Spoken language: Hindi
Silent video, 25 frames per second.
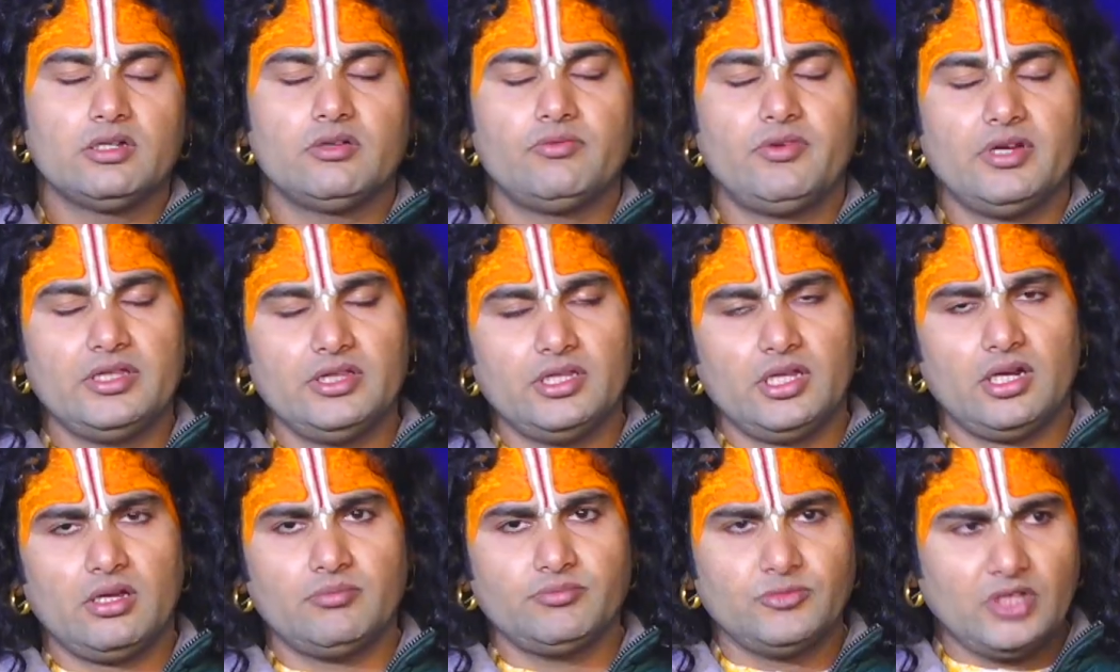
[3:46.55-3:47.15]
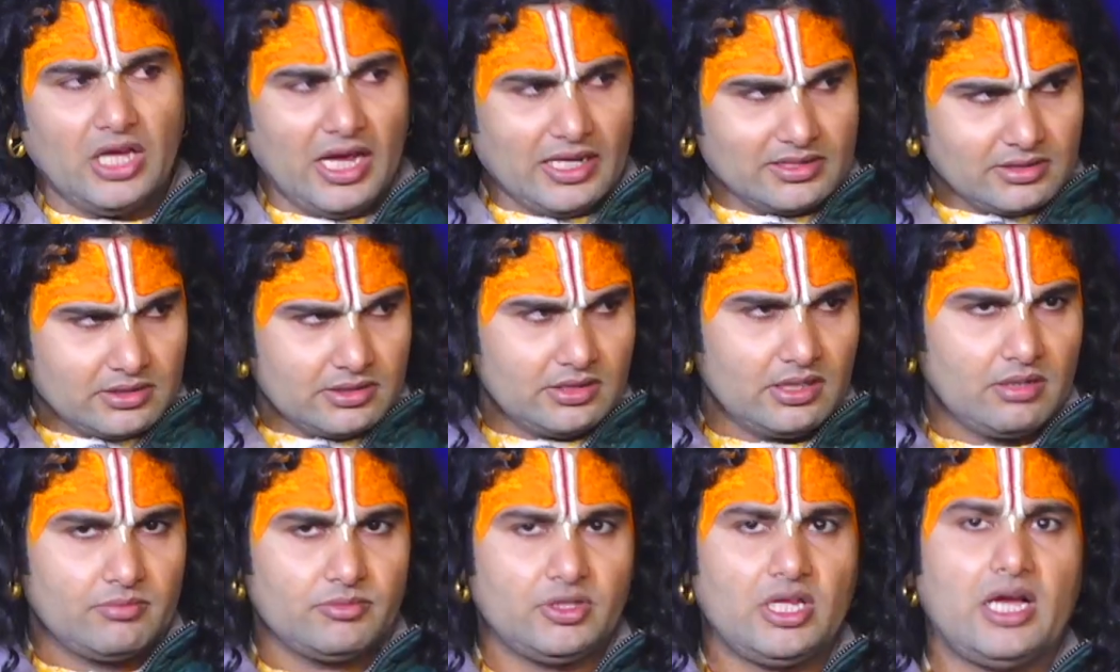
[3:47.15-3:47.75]
वंदनम
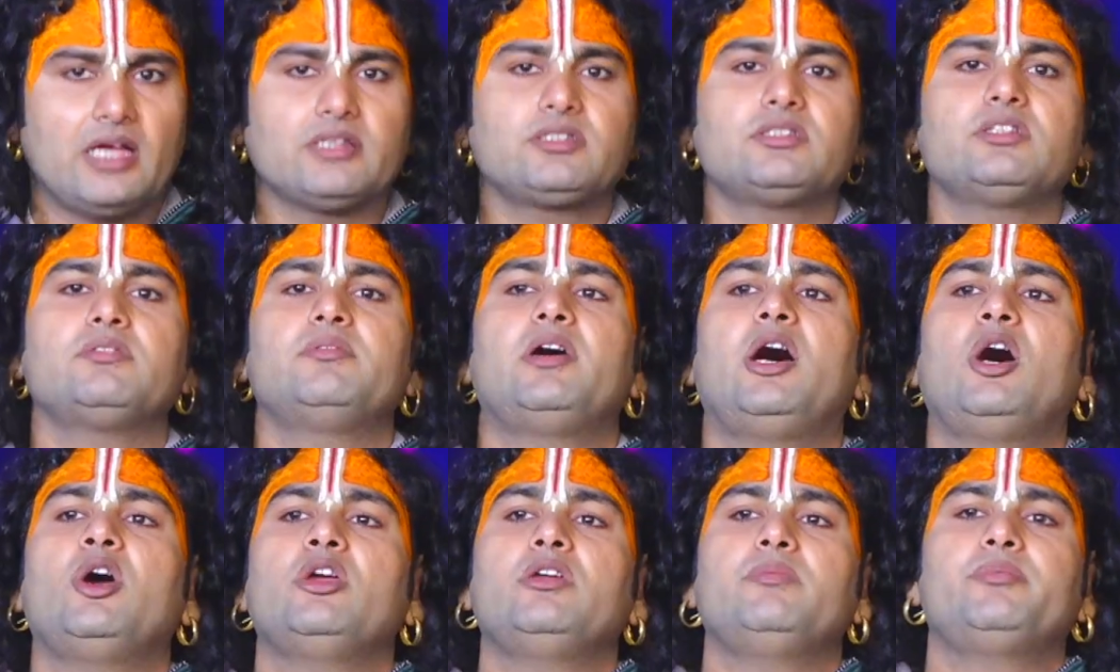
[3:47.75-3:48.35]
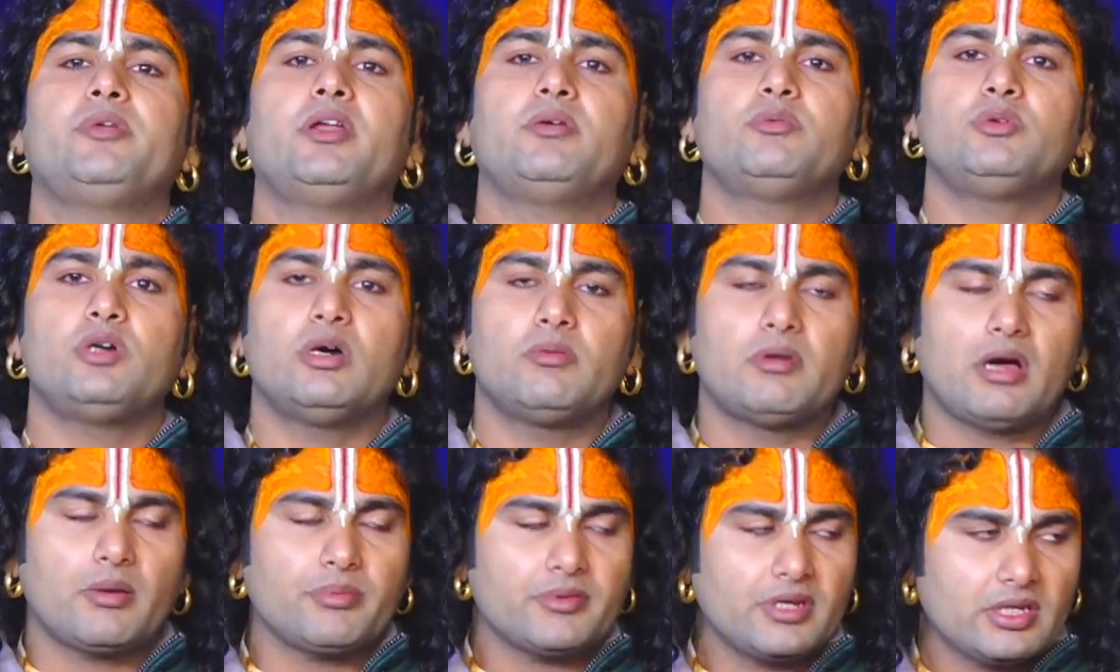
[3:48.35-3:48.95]
दास्यम दास्य भाव ये प्रभु
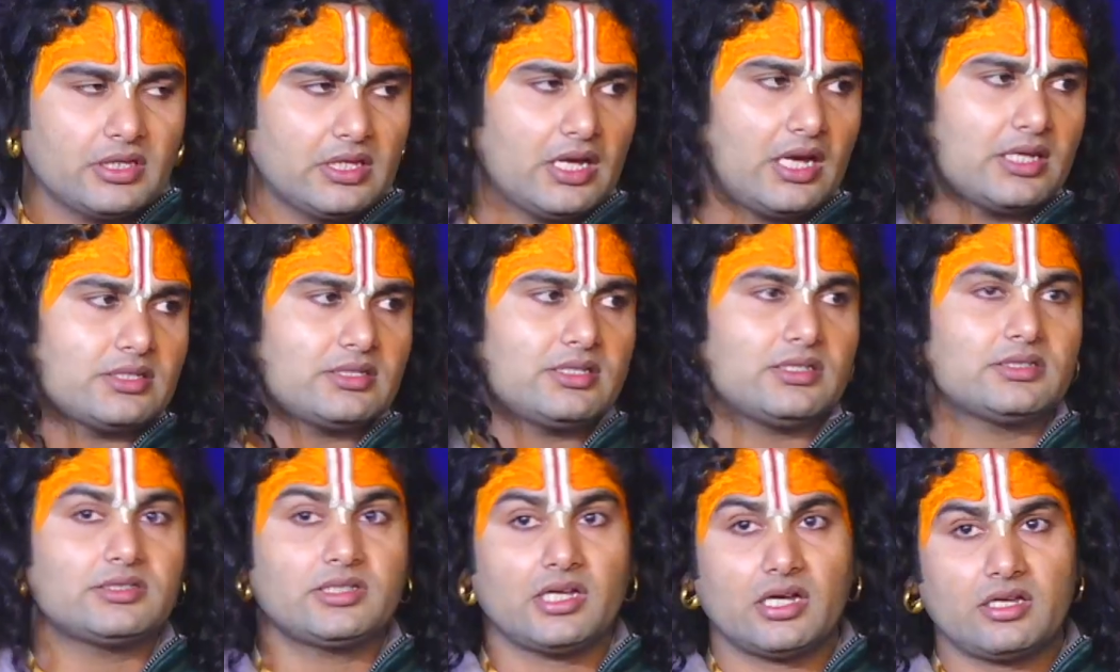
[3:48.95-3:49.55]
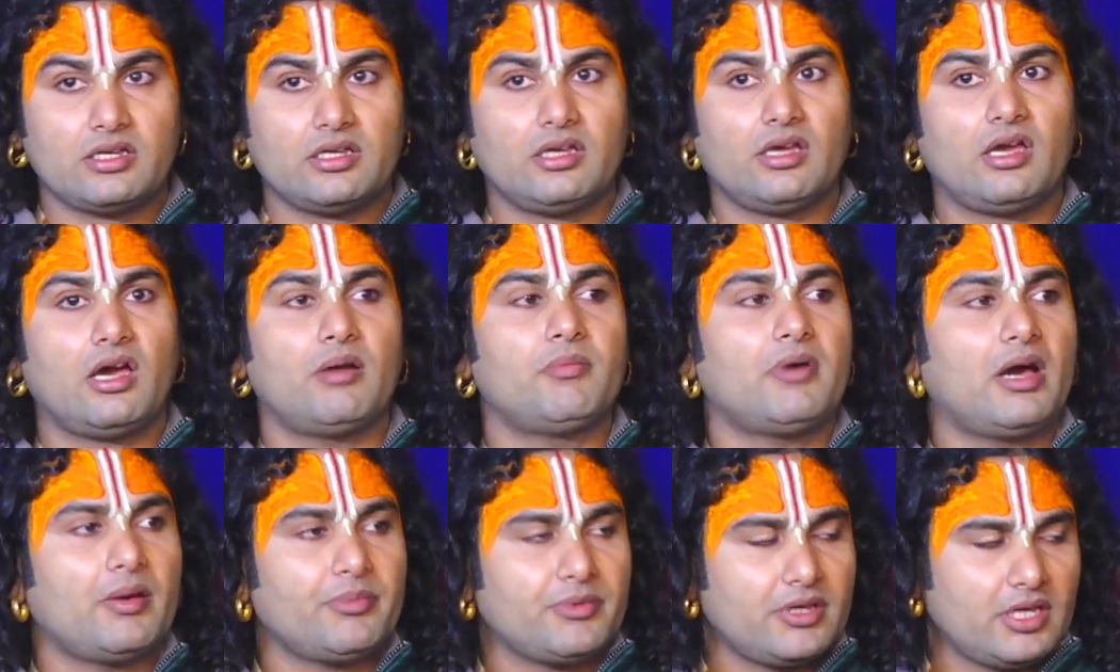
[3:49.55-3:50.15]
हम आपके दास हैं सख्य
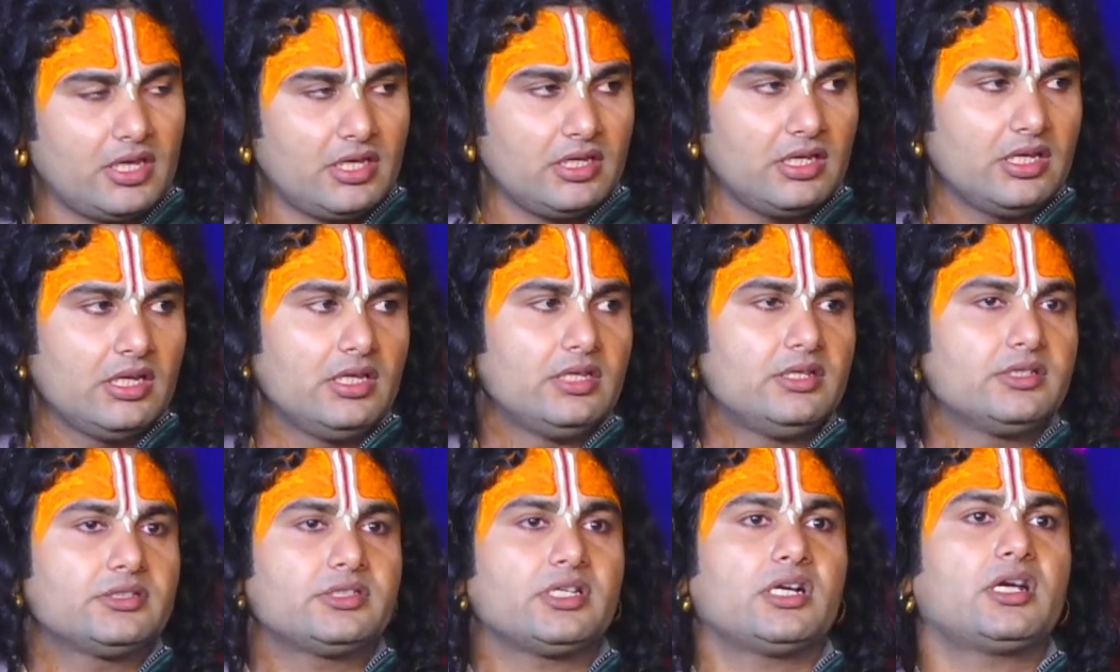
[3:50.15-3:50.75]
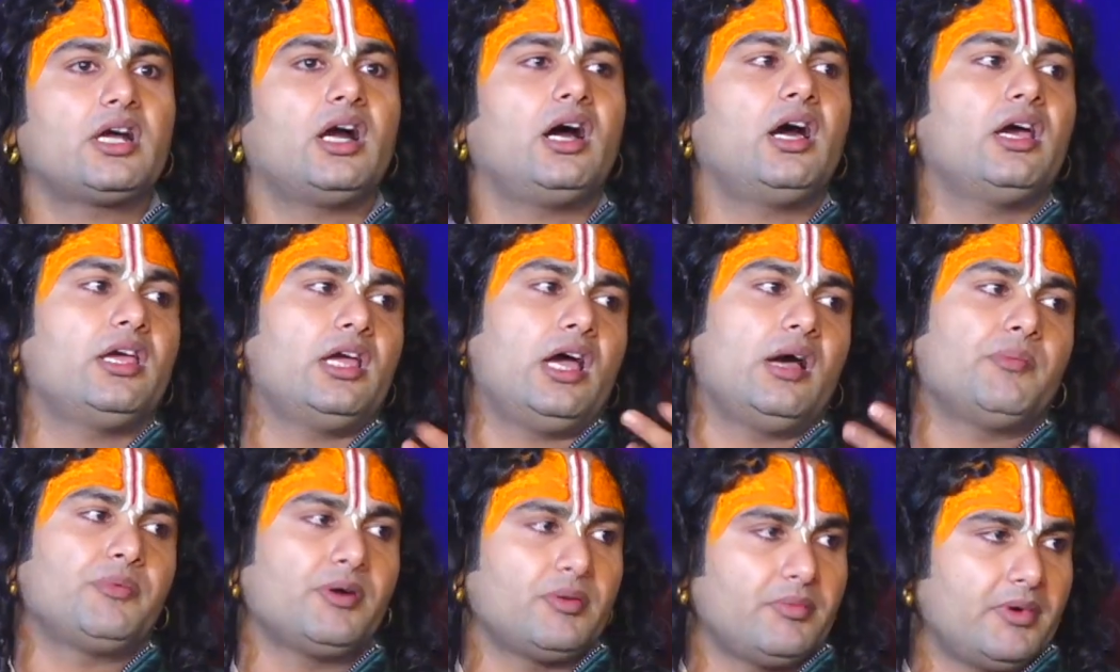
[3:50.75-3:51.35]
हम आपके सखा हैं
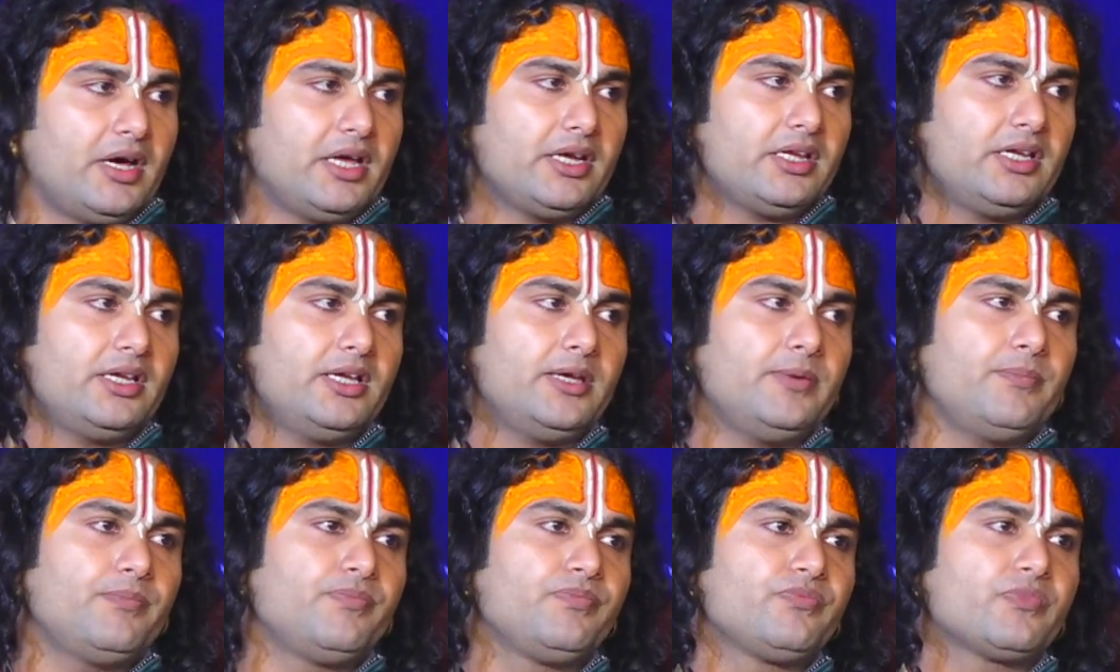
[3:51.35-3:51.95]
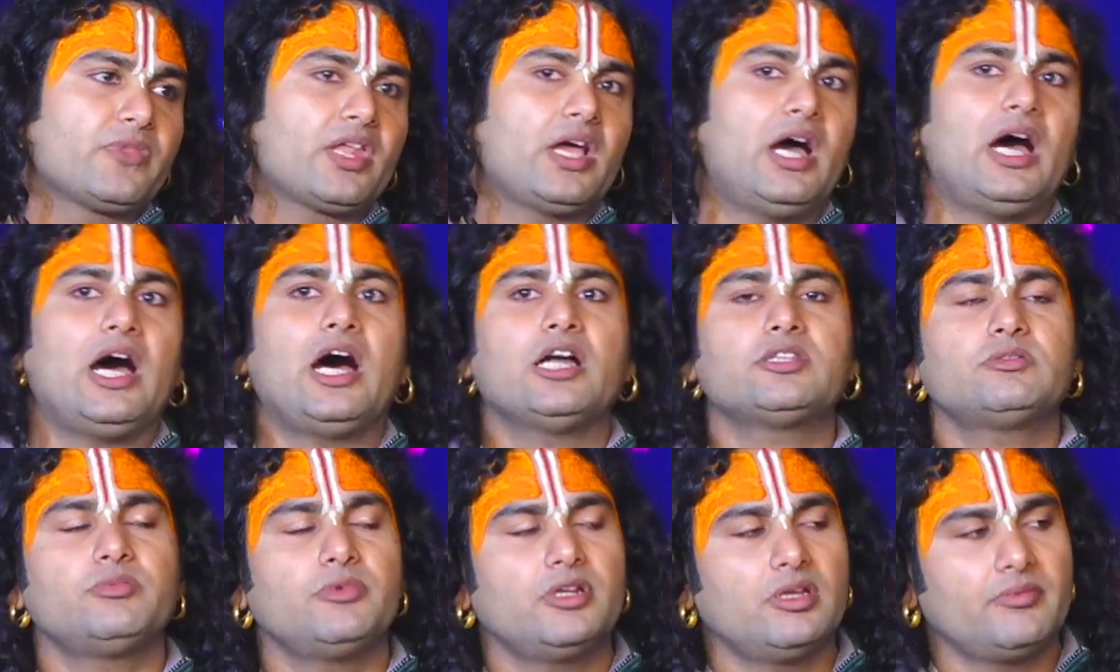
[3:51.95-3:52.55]
आप हमारे हैं
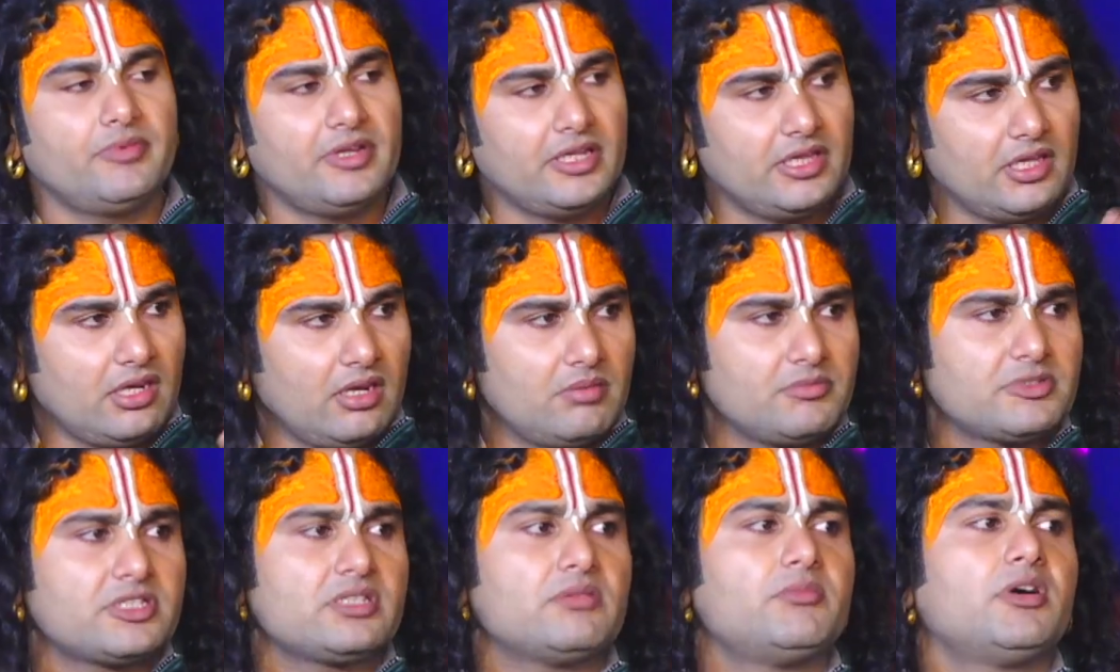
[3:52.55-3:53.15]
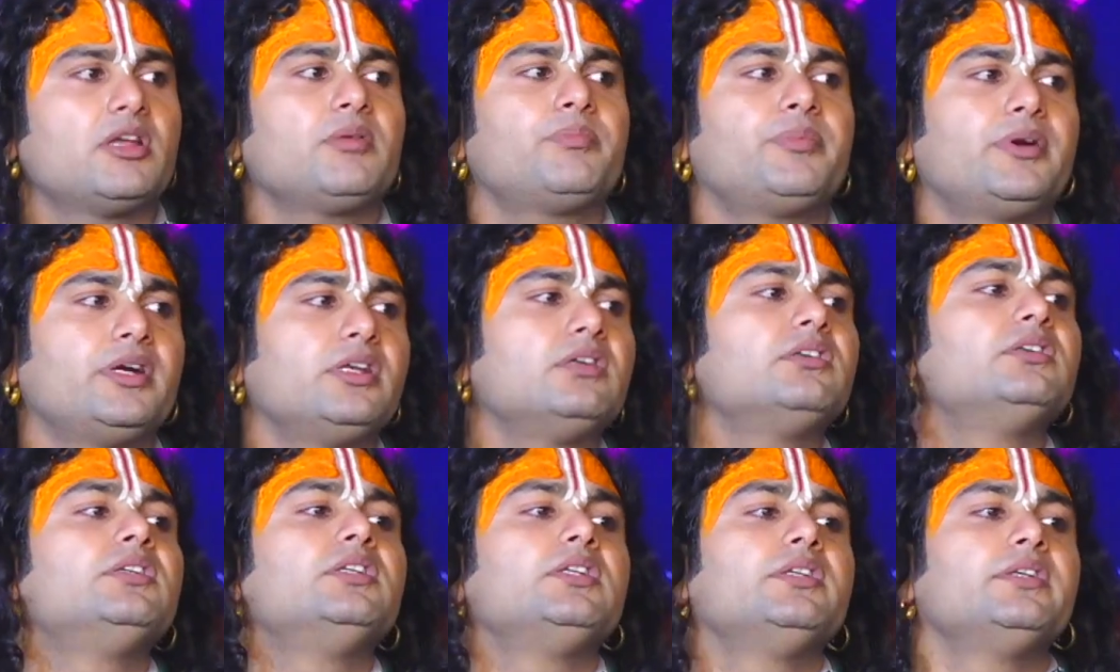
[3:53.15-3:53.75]
आत्मनिवेदनम समर्पण